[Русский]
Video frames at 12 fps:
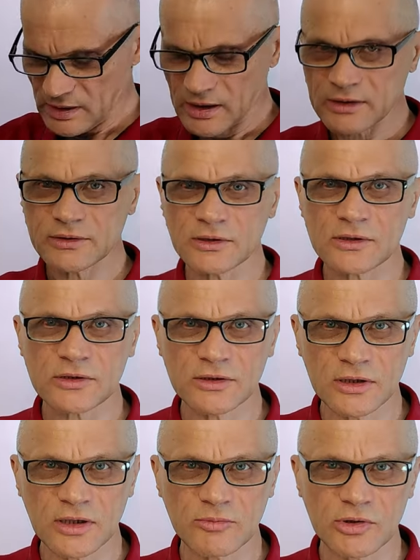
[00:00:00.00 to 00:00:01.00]

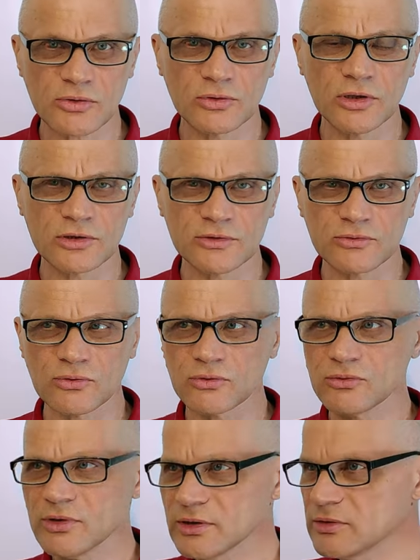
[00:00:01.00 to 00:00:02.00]
отношений между личностью и
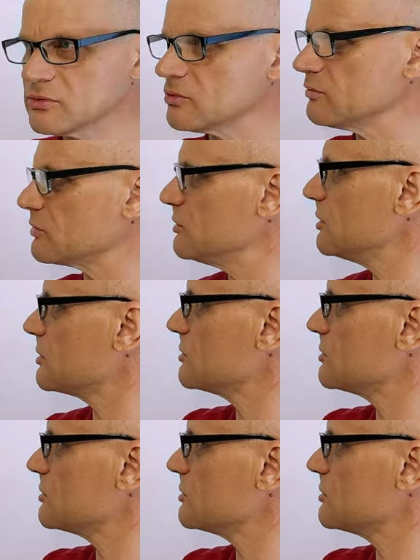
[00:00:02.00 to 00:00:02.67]
индивидуальностью, в результате